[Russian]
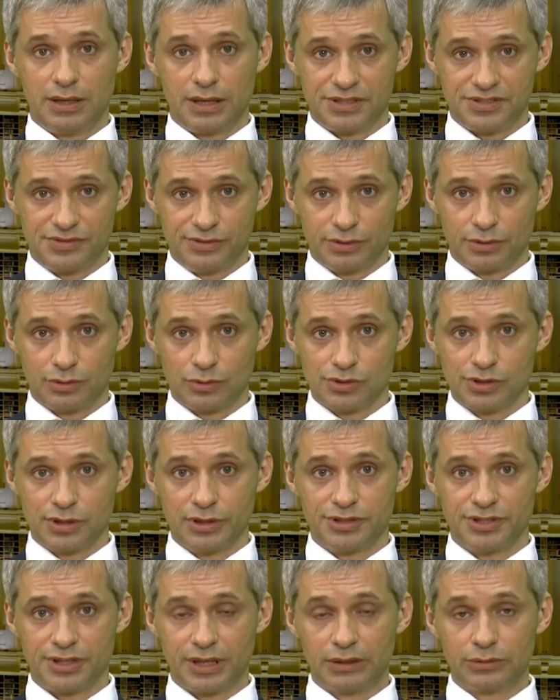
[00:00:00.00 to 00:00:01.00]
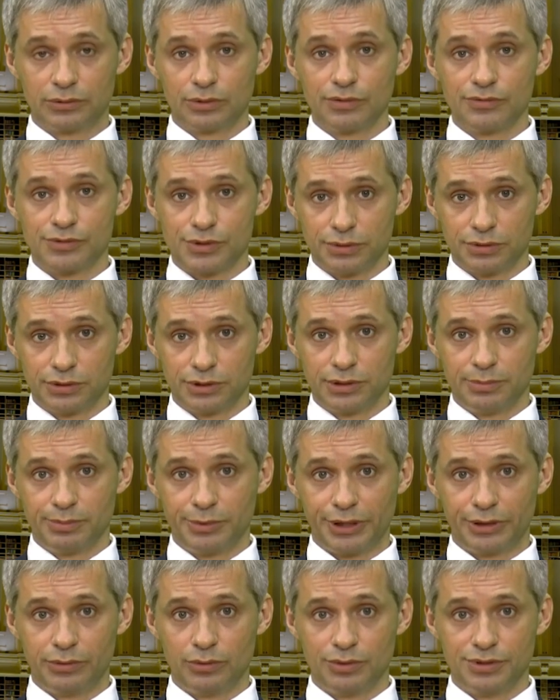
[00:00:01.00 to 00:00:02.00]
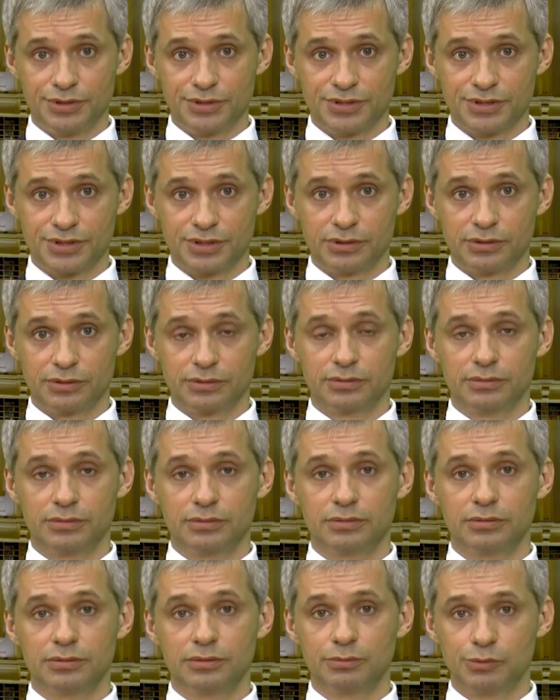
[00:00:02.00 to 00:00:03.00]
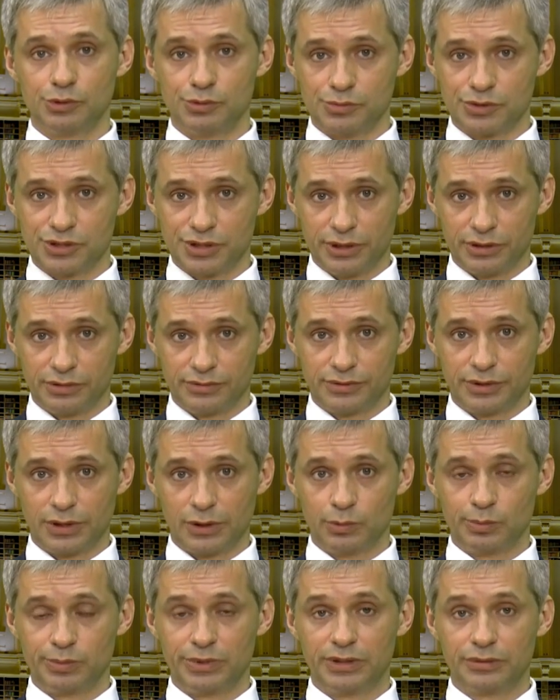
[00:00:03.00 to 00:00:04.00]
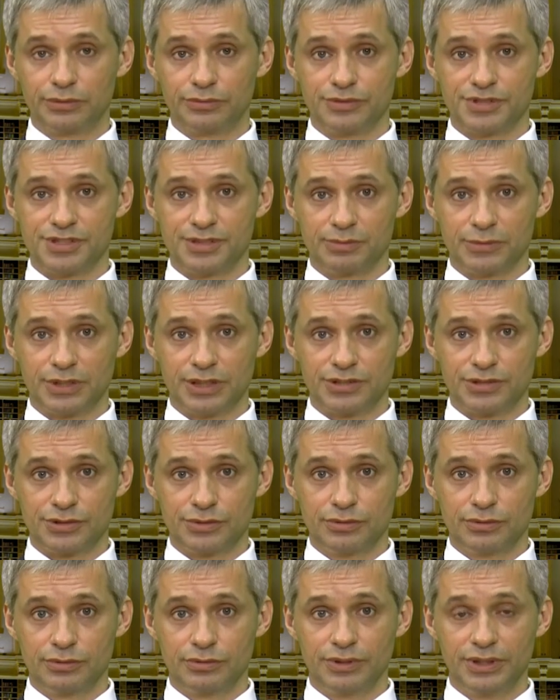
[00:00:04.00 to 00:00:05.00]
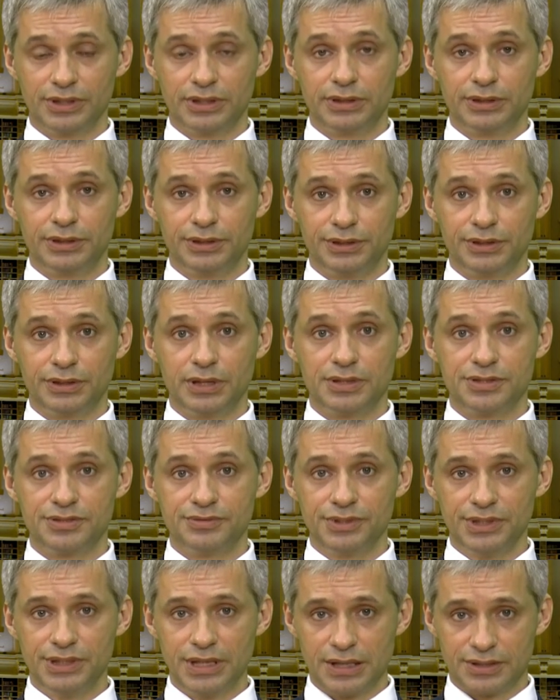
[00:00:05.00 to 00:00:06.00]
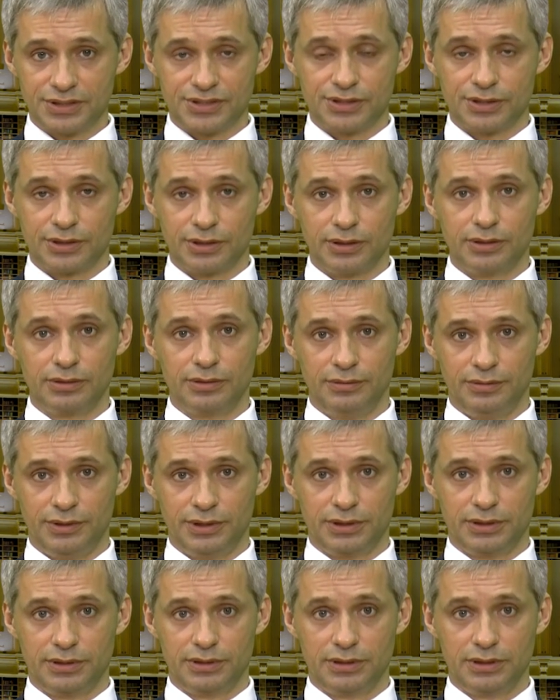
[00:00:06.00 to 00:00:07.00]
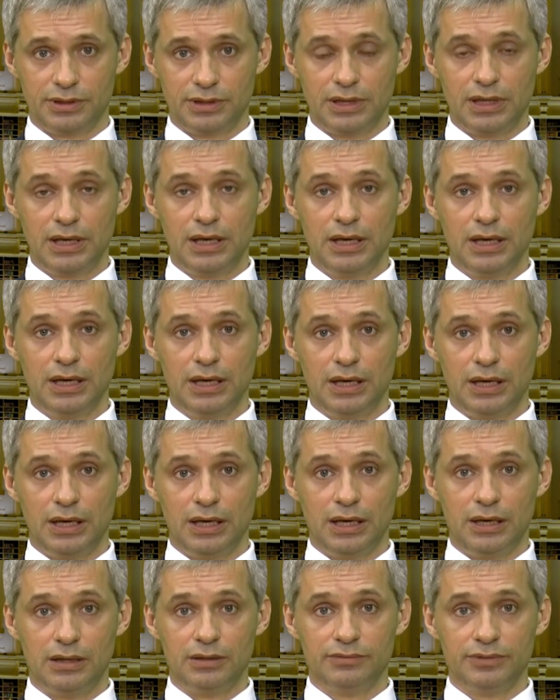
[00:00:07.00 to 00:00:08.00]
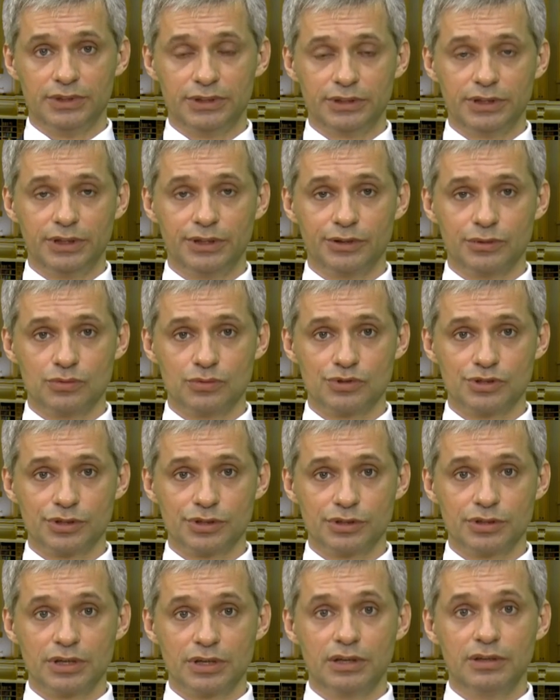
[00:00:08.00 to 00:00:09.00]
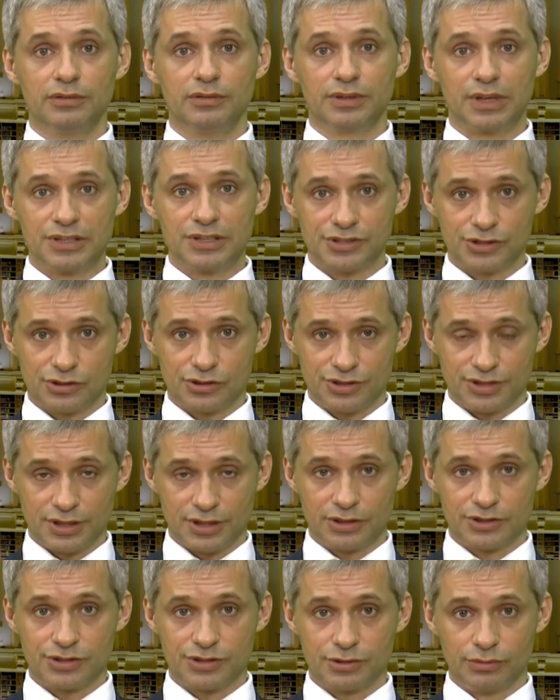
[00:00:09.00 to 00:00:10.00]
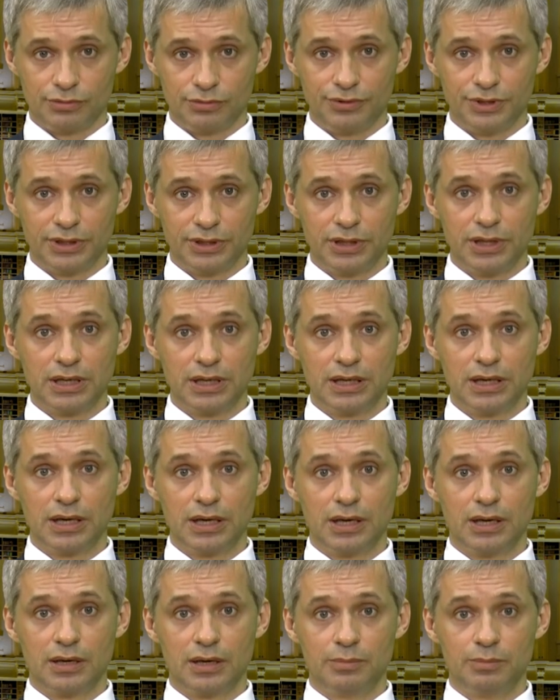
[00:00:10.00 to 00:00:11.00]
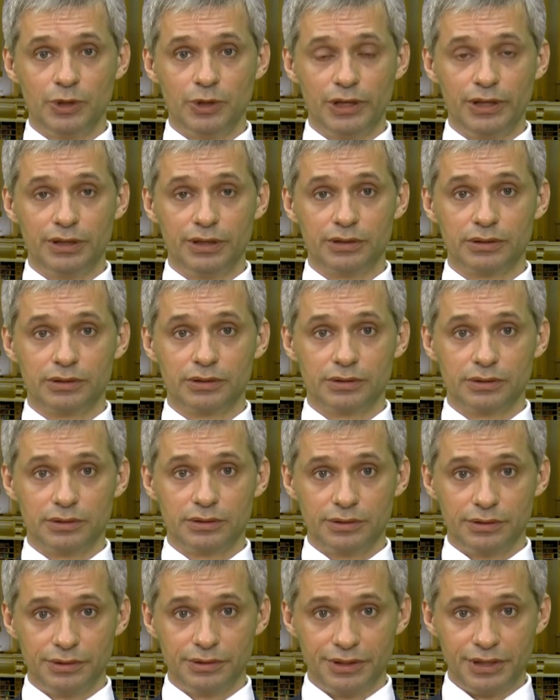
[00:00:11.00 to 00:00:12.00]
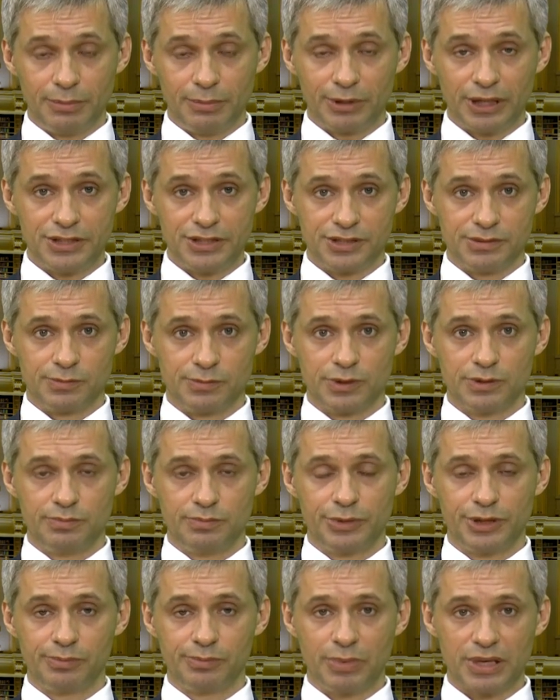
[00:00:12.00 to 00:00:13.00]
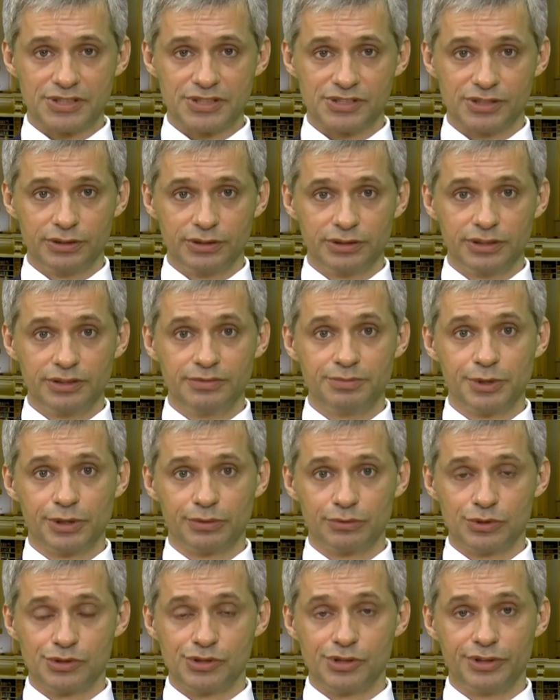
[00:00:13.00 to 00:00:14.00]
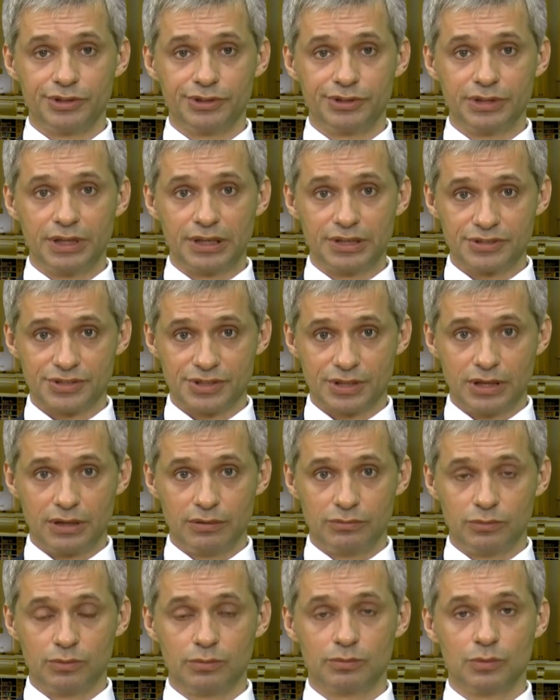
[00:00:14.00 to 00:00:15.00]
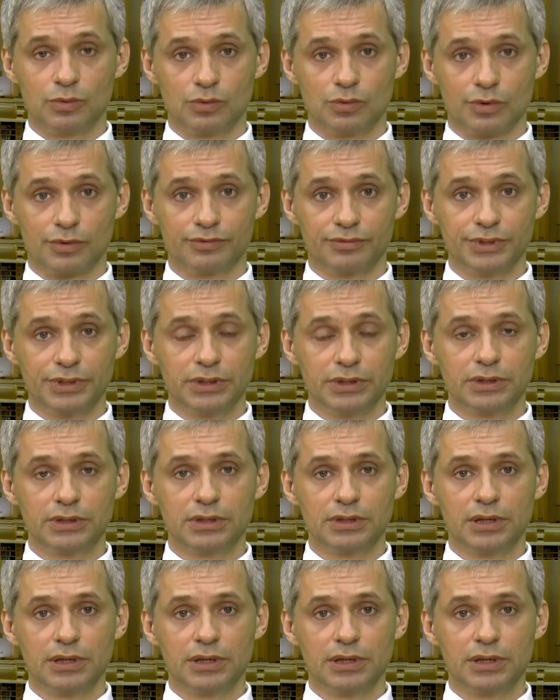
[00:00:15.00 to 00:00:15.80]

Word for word: Рассвет русской литературы все-таки приходится, ну, будем считать, на вторую половину XVIII века и на XIX век. А в Англии уже в конце XVI века были необходимые предпосылки, в первую очередь на языковом уровне,